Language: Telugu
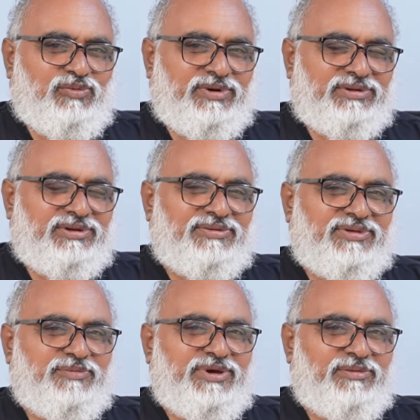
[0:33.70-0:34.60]
వరదల
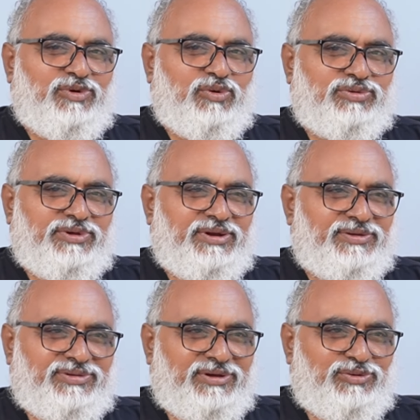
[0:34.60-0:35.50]
సమయంలో
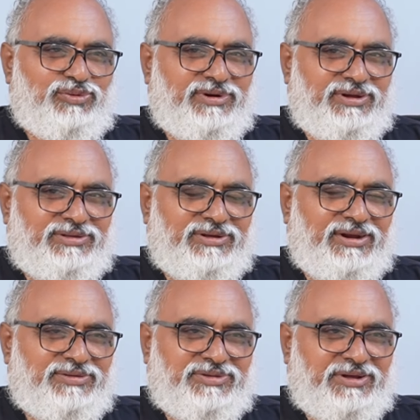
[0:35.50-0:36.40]
తినేశారు అనేది
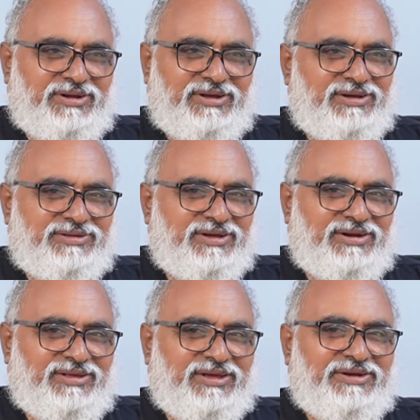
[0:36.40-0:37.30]
రాశారా లేదా
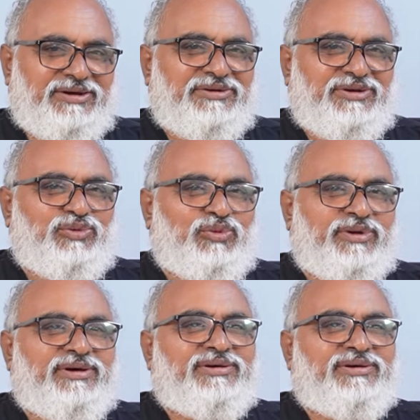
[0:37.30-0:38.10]
అన్న దానికంటే కూడా